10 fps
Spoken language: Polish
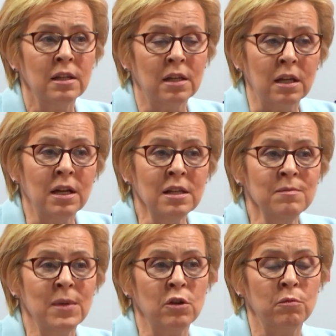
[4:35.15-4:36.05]
teraz
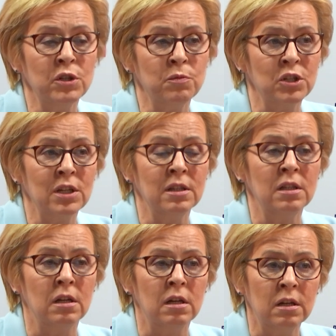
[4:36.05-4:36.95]
teraz mają być
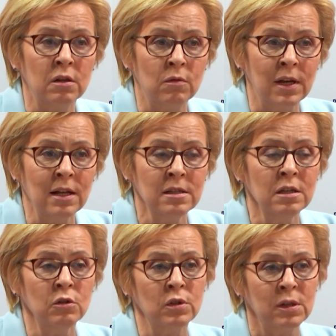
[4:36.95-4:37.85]
przyjęte
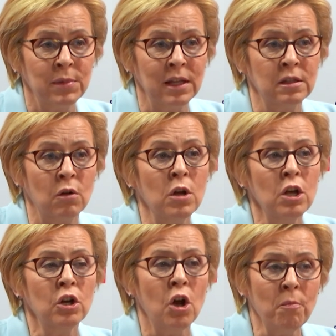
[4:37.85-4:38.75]
regulacje, które będą
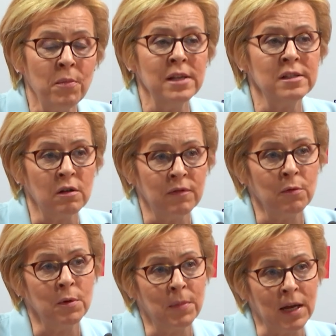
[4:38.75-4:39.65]

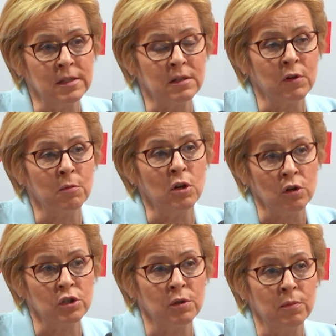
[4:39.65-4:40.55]
kompensowały państwom
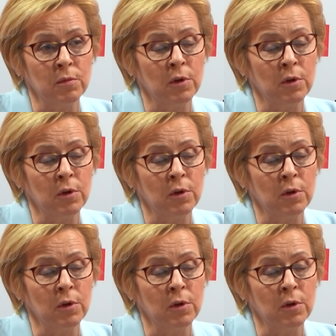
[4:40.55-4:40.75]
koszty